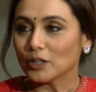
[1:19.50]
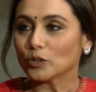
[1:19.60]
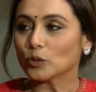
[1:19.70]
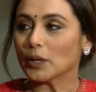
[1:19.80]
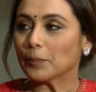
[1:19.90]

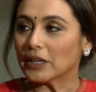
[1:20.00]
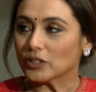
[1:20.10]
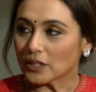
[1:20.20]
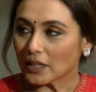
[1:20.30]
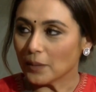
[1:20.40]
तो एक
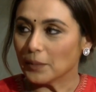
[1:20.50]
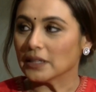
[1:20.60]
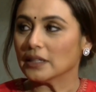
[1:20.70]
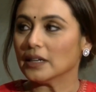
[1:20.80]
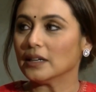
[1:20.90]
पिक्चर का
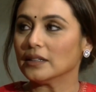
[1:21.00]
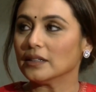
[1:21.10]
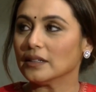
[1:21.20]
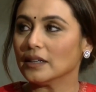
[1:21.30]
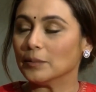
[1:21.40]
बनना
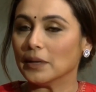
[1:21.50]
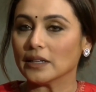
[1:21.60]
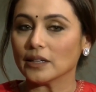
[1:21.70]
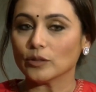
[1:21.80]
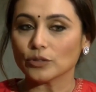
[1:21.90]

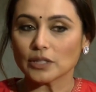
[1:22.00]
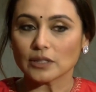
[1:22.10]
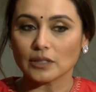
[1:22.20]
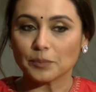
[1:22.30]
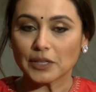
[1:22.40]
हमारा उस
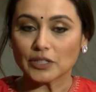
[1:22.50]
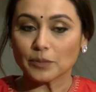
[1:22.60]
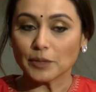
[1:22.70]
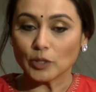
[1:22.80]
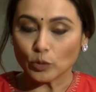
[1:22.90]
पिक्चर
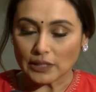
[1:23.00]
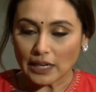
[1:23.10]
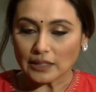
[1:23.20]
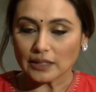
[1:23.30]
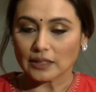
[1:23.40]
में
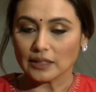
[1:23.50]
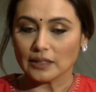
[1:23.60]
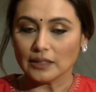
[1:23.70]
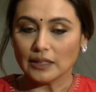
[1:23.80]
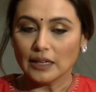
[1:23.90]
योगदान
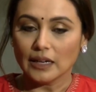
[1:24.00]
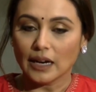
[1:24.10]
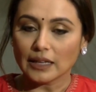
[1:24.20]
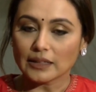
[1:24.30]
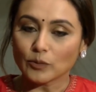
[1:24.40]
करना
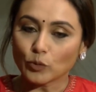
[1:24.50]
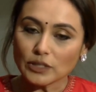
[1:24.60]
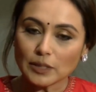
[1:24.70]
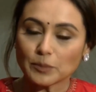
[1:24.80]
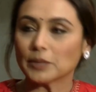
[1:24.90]
आई थिंक वो
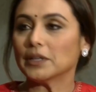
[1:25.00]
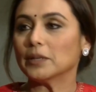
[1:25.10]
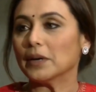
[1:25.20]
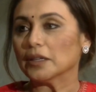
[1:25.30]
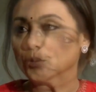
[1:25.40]
सबसे बड़ी
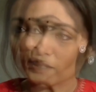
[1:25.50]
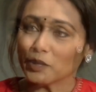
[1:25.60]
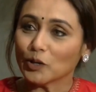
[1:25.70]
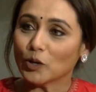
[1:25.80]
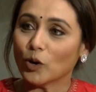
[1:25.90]
बात होती
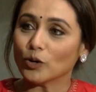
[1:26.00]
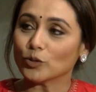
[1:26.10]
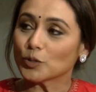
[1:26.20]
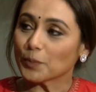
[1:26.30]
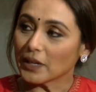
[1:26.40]
है और
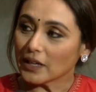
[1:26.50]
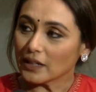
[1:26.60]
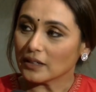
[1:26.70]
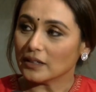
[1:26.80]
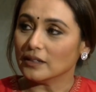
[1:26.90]
उस
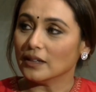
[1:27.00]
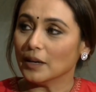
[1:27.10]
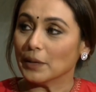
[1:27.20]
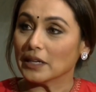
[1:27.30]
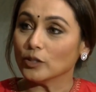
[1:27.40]
पर
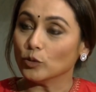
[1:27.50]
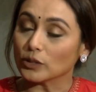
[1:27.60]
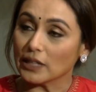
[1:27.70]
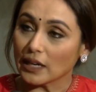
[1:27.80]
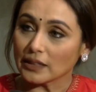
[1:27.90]
हमारा
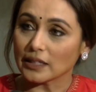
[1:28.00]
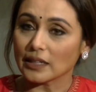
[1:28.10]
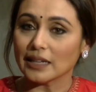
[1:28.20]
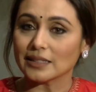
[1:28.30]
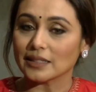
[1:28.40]
योगदान
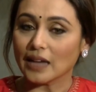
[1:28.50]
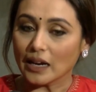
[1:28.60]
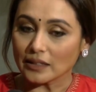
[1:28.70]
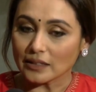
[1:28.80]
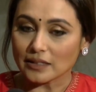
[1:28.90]
देना एज एन
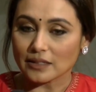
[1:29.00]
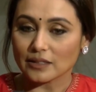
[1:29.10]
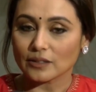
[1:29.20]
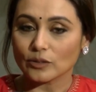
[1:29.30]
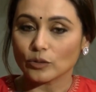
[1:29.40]
आर्टिस्ट
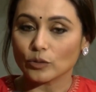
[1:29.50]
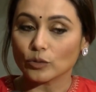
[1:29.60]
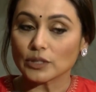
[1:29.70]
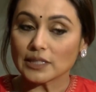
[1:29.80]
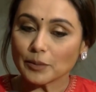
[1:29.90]

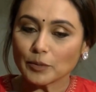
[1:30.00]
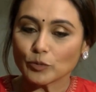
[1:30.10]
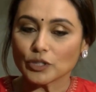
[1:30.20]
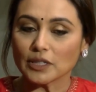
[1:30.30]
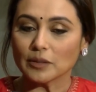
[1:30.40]
उससे भी
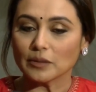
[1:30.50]
मुझे